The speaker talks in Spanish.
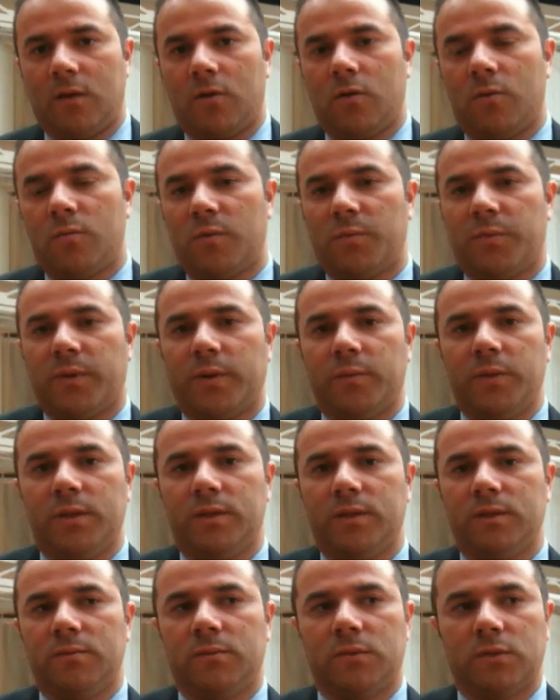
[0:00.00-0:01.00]
cómo
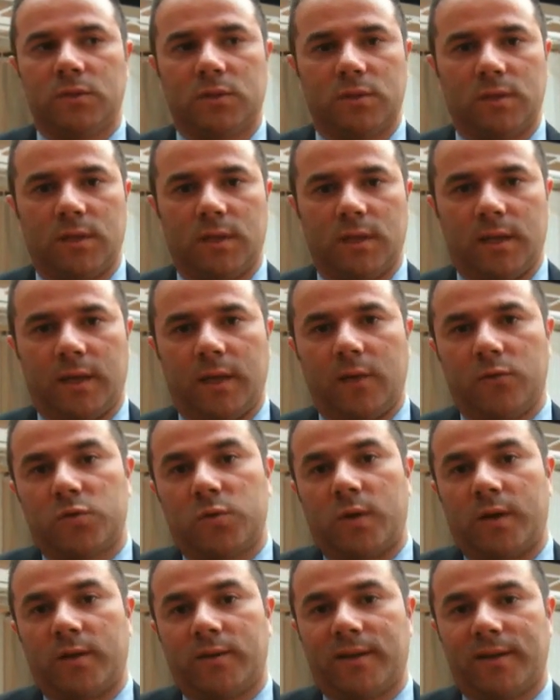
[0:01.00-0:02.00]
permitimos que el
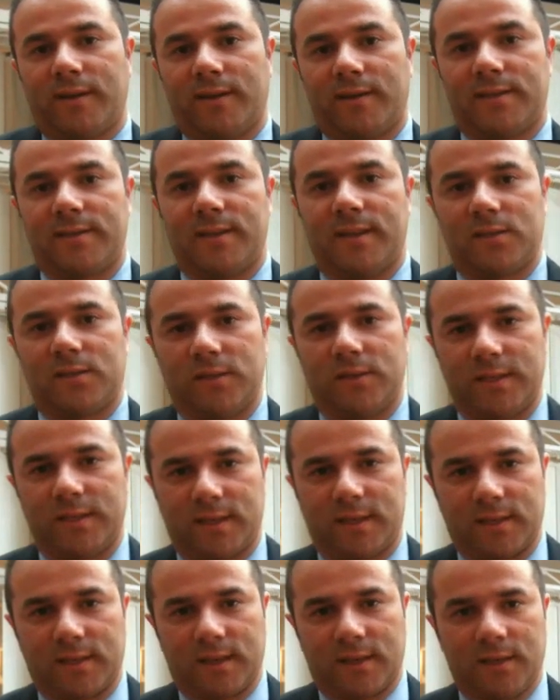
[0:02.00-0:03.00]
usuario tenga acceso a
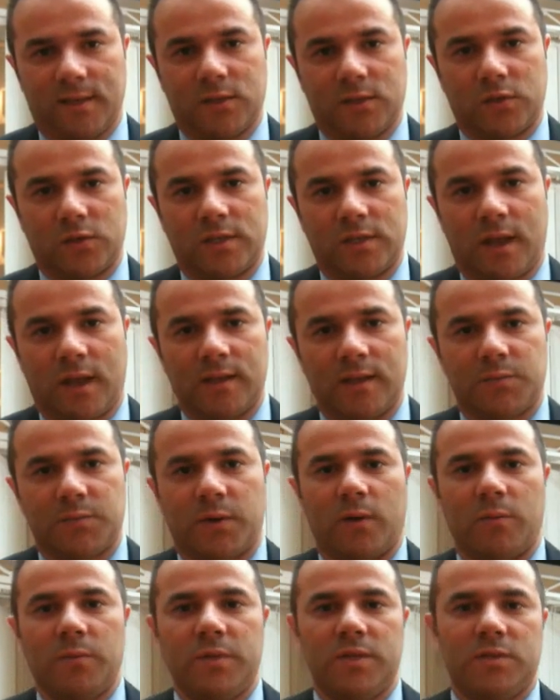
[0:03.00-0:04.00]
estas redes sociales,
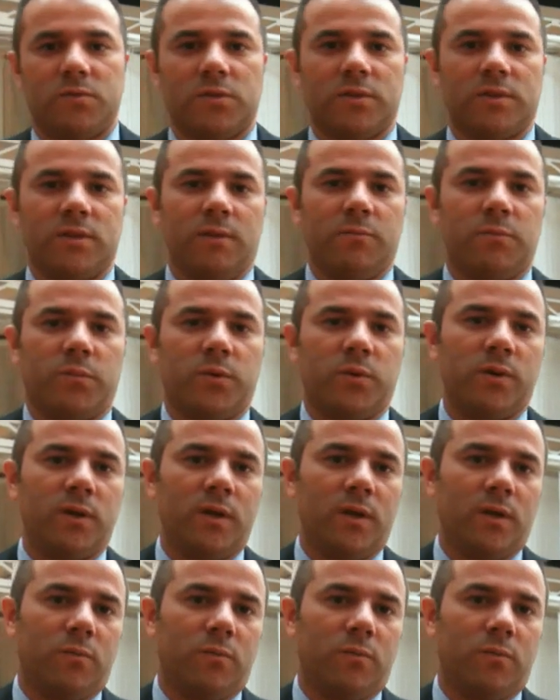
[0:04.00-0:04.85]
pero al mismo tiempo